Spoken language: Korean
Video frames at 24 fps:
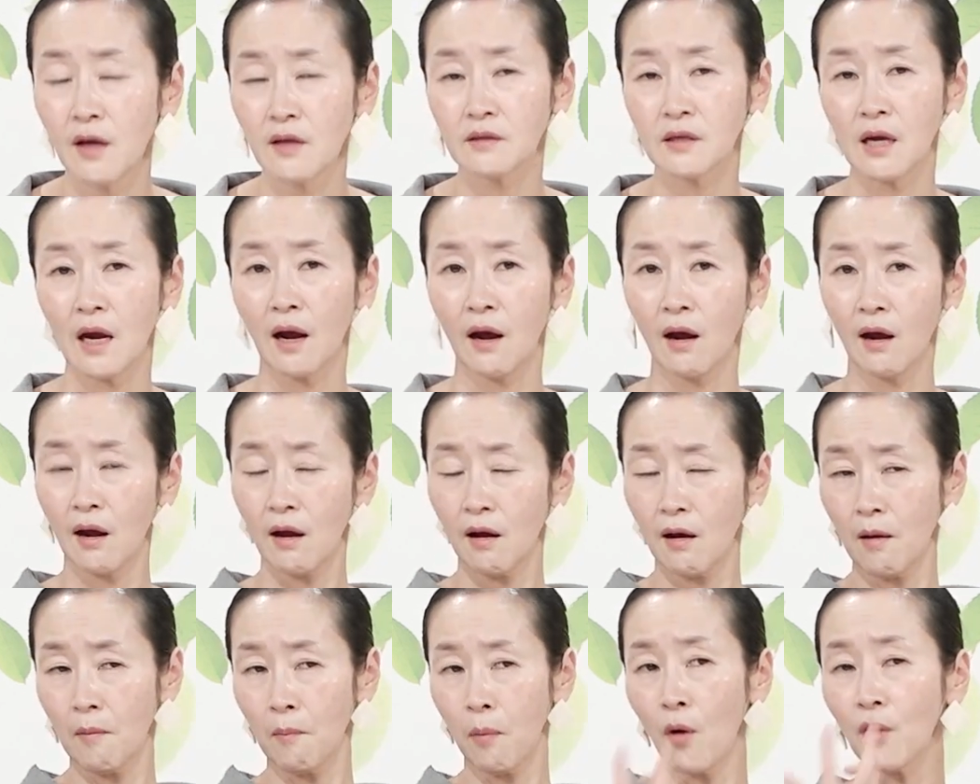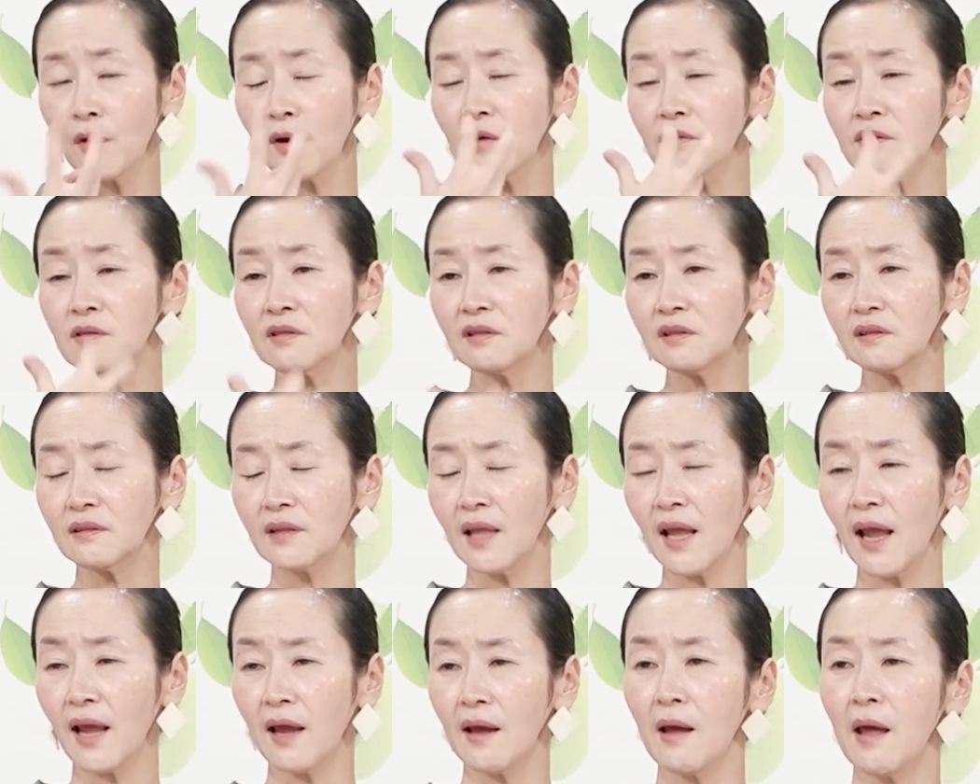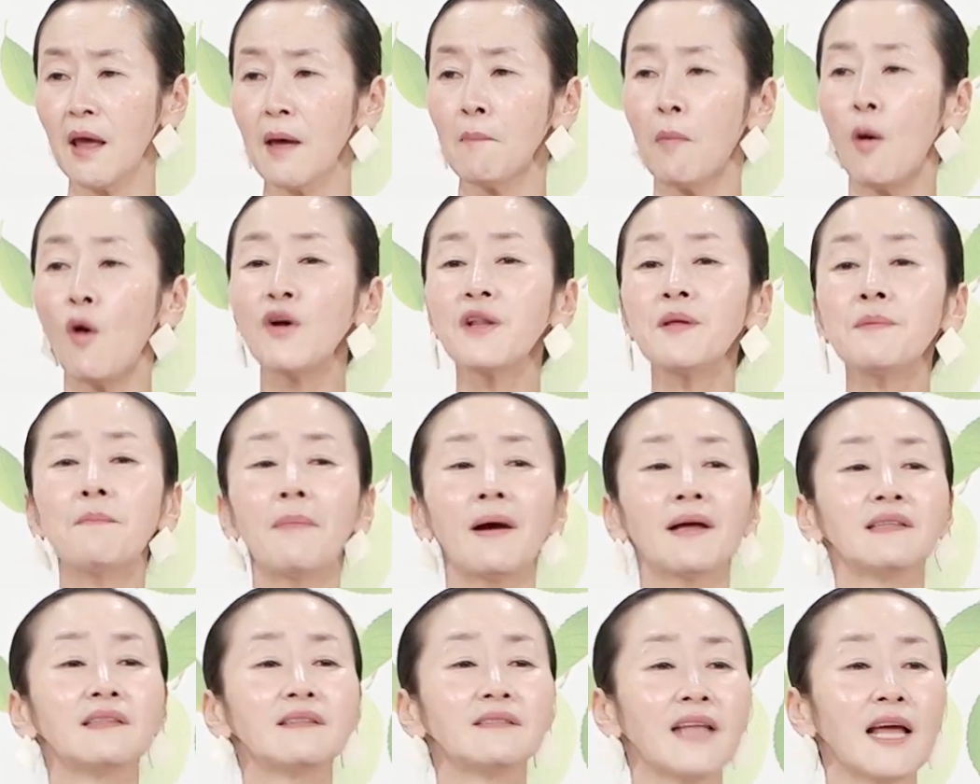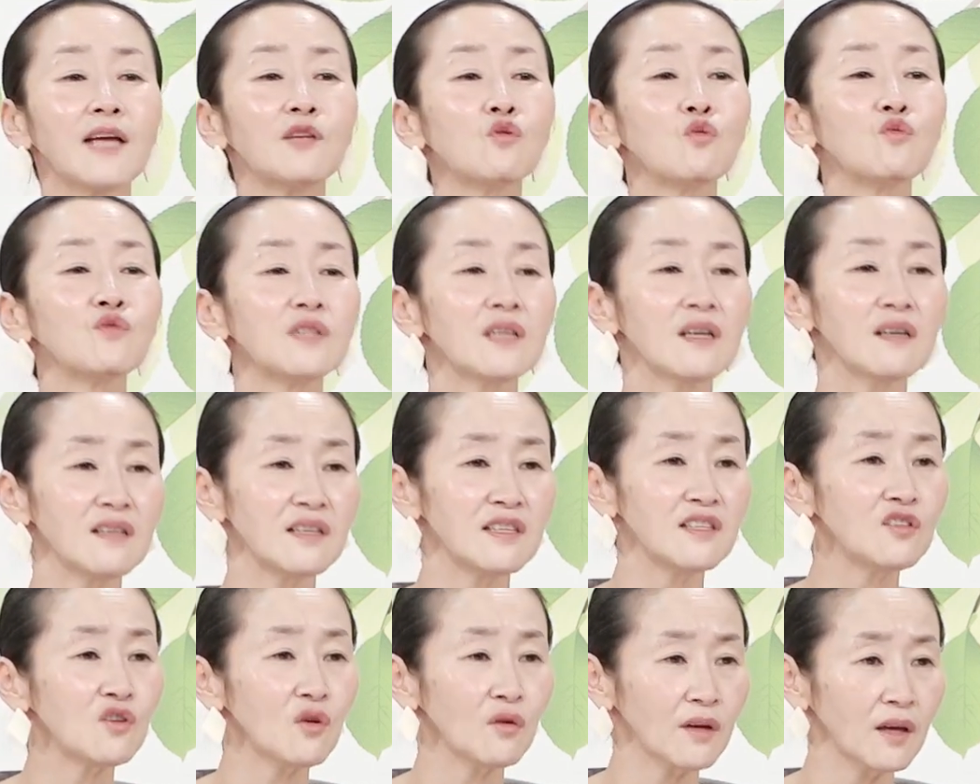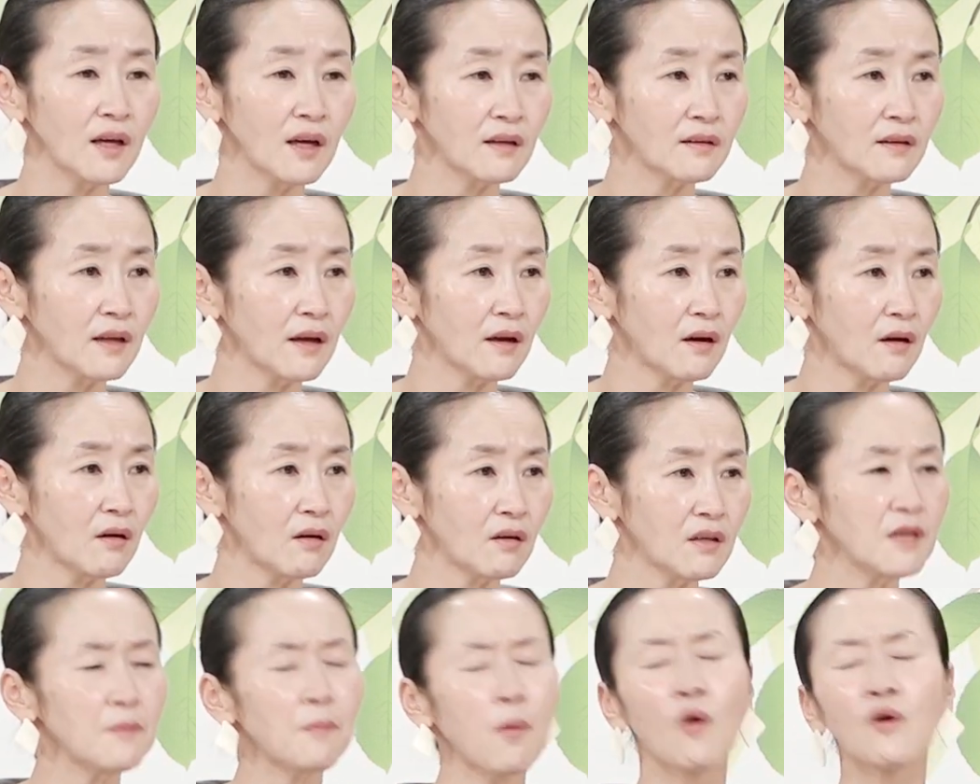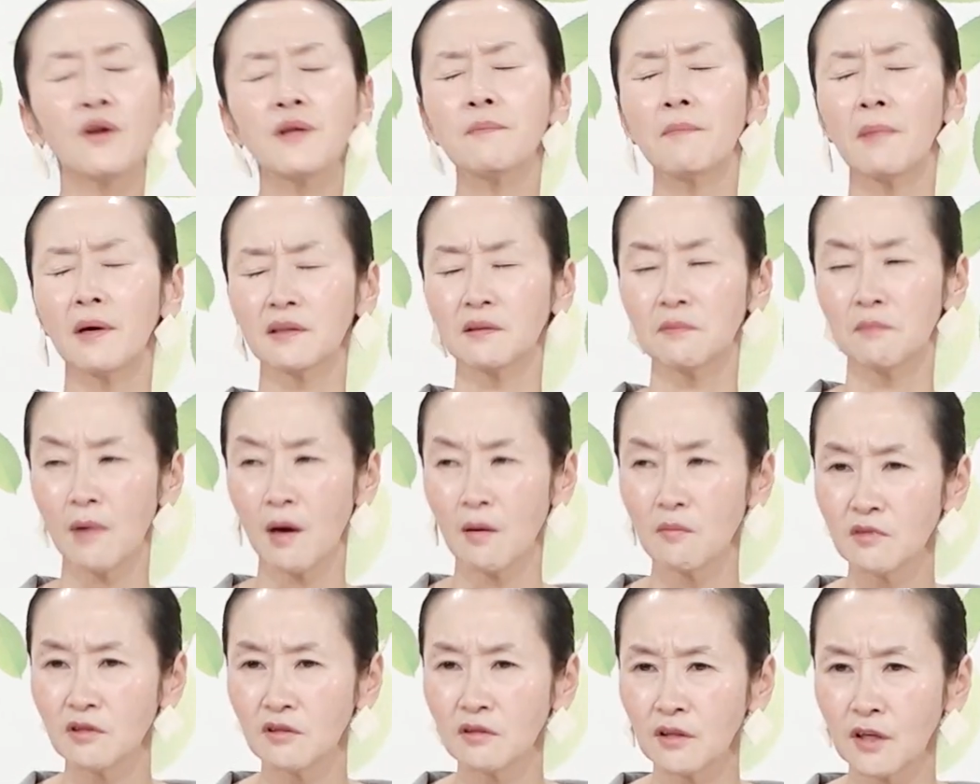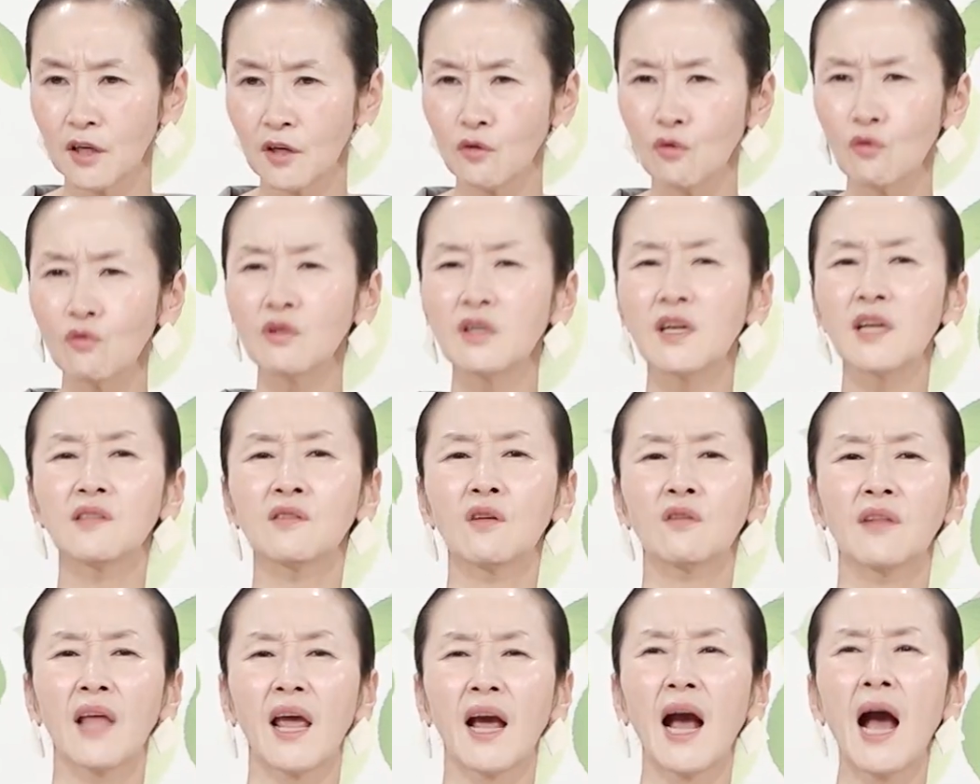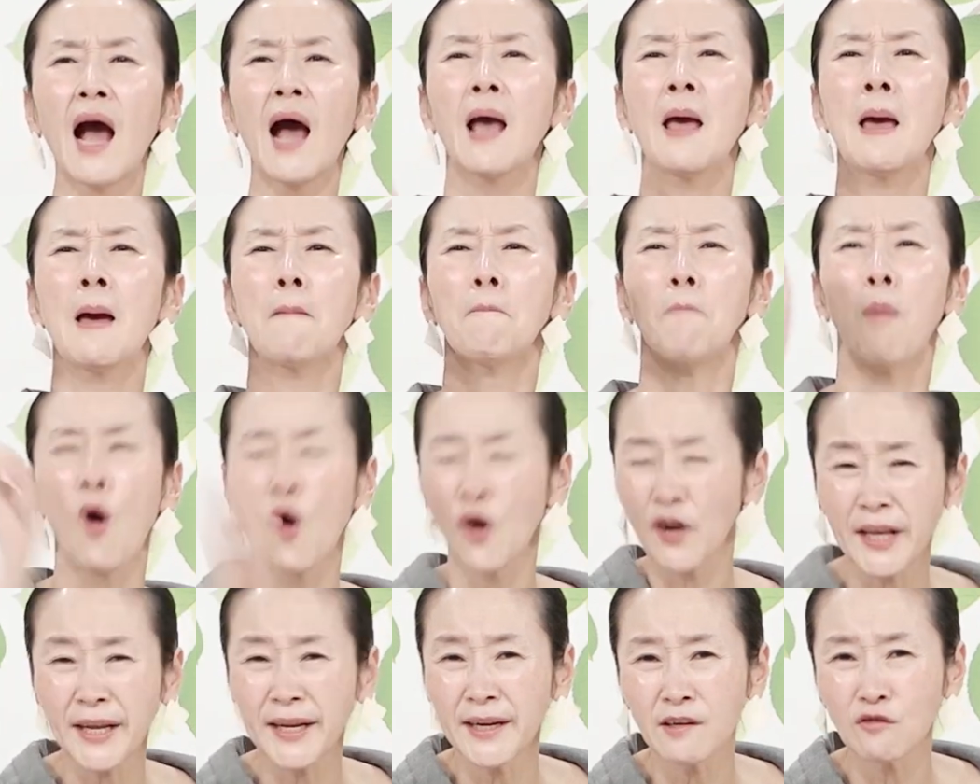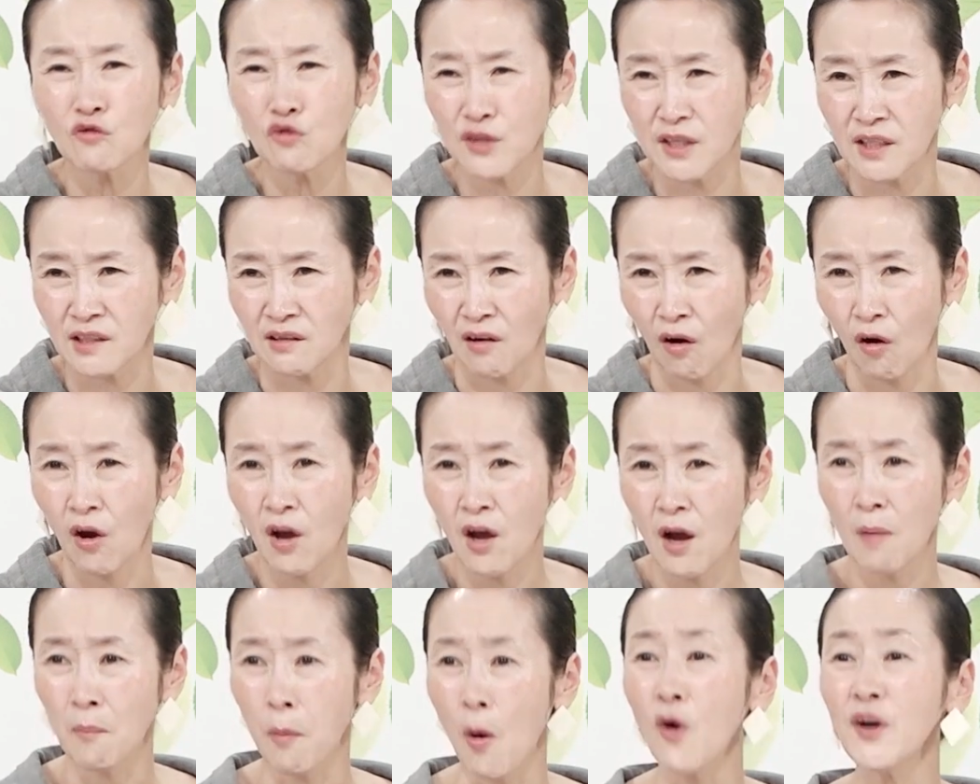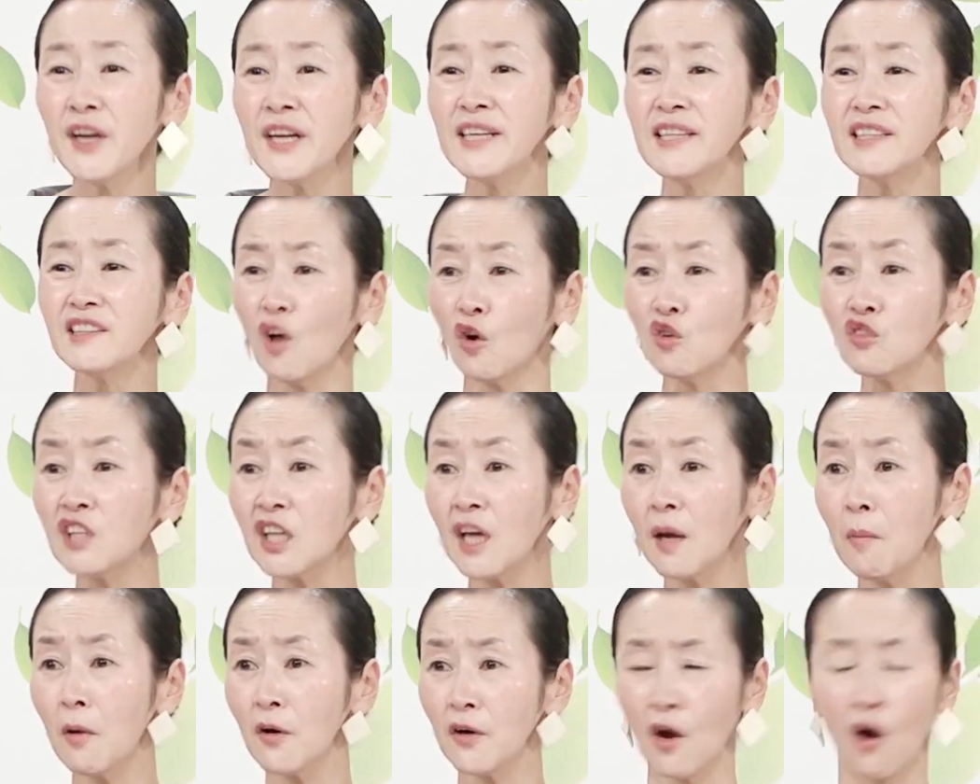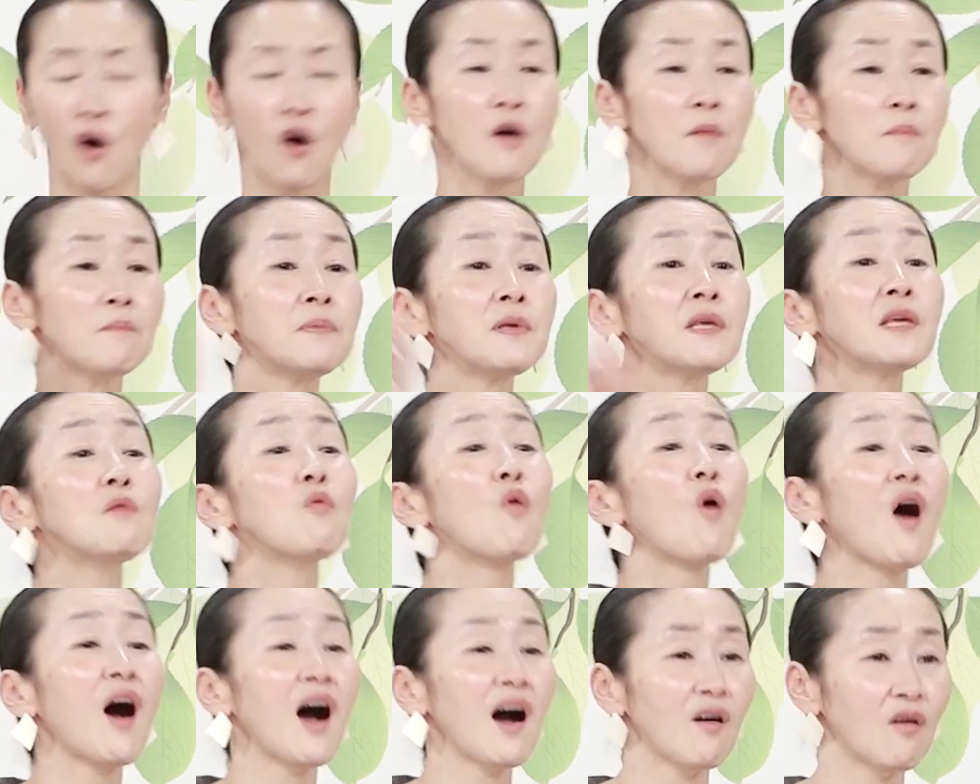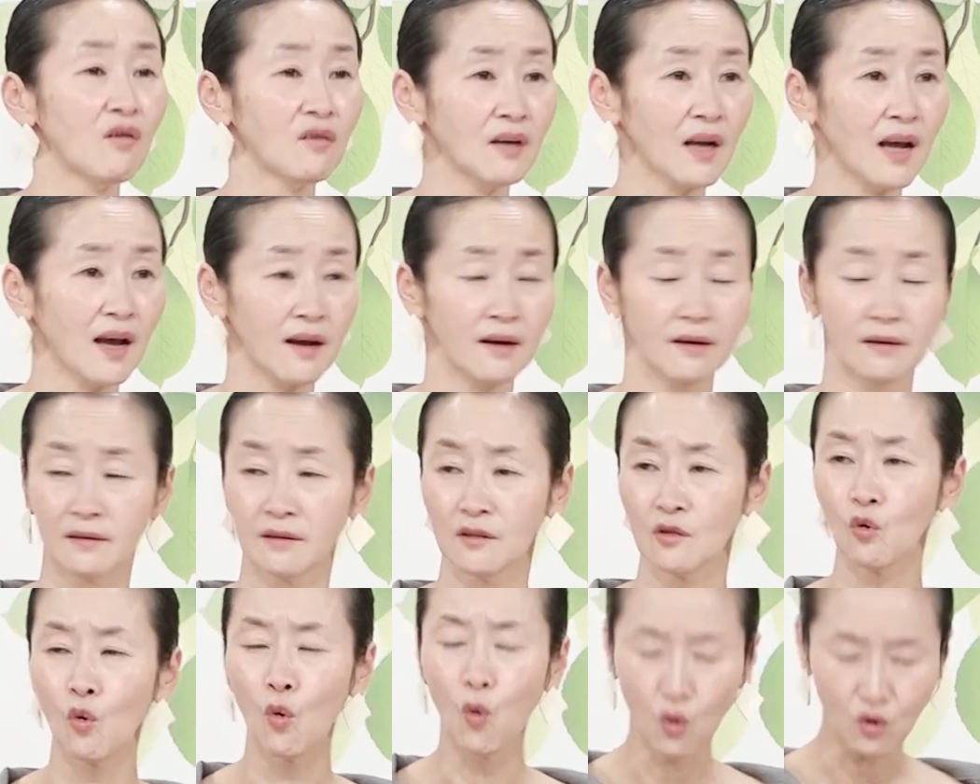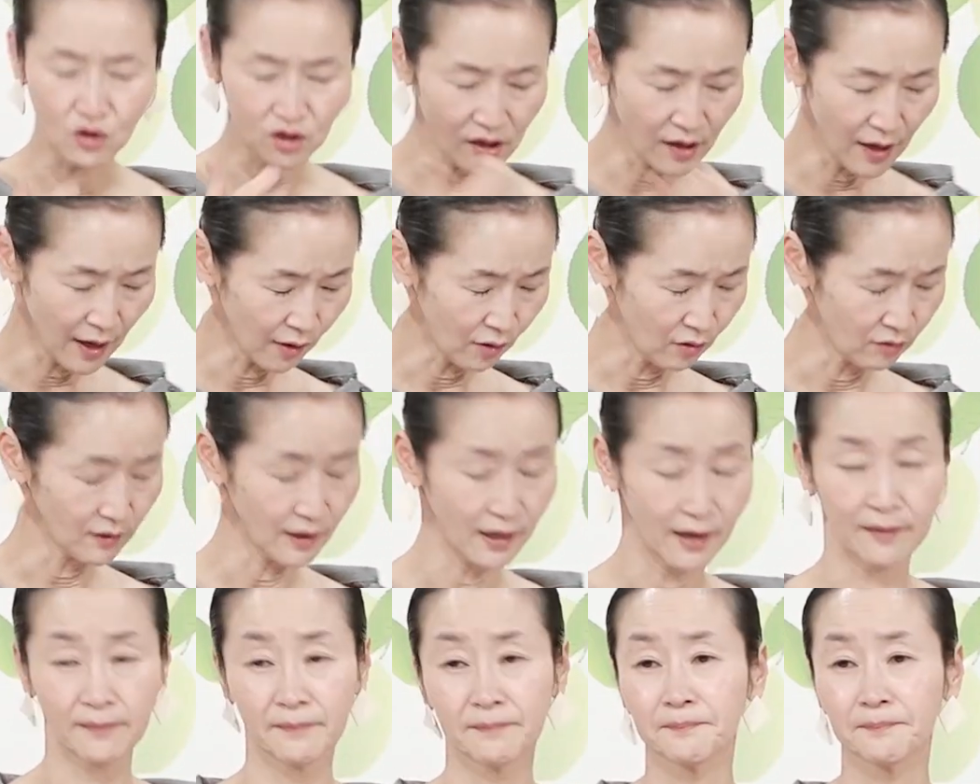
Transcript: 자, 버렸을 때 버림받은 내 존재를 인정해야 돼요. 이 버림받은 마음을 느끼고, 그래서 내가 버리고 있어. 버리는데 어떻게 버려? 미워하거나, 고를 내거나,